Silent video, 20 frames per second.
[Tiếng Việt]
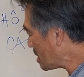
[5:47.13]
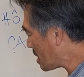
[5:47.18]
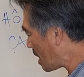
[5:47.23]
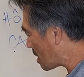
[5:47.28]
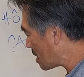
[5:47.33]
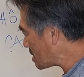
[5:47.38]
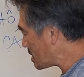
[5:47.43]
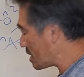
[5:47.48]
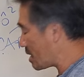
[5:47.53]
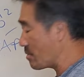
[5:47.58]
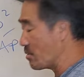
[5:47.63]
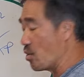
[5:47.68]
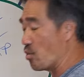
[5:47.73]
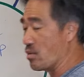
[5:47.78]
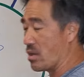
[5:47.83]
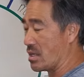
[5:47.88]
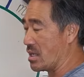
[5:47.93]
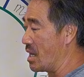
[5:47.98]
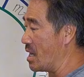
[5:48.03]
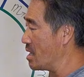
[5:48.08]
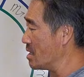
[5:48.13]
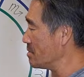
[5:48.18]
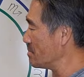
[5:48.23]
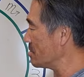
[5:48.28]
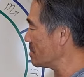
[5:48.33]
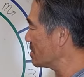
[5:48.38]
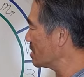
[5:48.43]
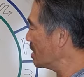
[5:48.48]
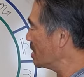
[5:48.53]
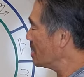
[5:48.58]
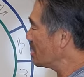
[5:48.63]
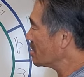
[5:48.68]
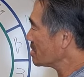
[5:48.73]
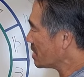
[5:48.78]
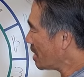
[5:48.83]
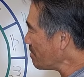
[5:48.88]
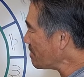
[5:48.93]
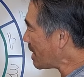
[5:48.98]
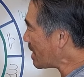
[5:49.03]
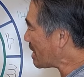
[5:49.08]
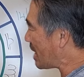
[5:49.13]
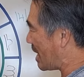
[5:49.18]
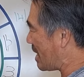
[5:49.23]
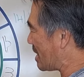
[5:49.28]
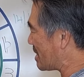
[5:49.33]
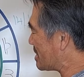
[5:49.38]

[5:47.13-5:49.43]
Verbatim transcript: gần cái kim ngu gần hơn tóm tắt lại là